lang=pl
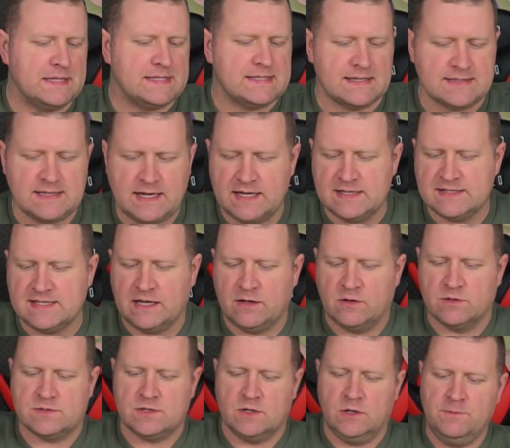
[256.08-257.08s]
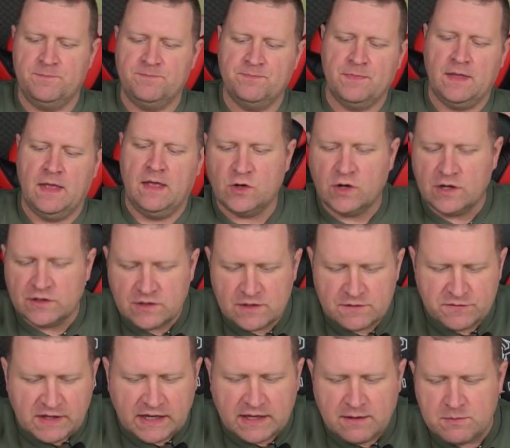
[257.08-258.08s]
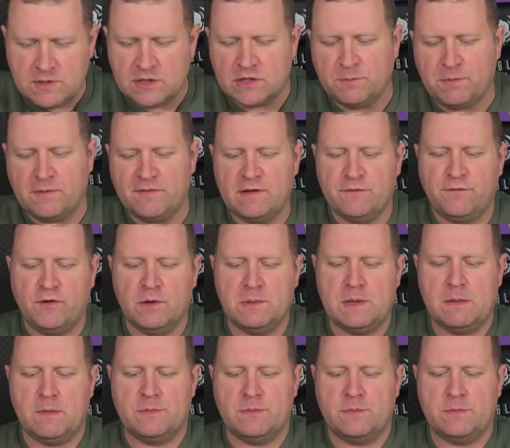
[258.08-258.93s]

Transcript: pizza, zachęcająco. Trochę to jest w takim nietypowej formie,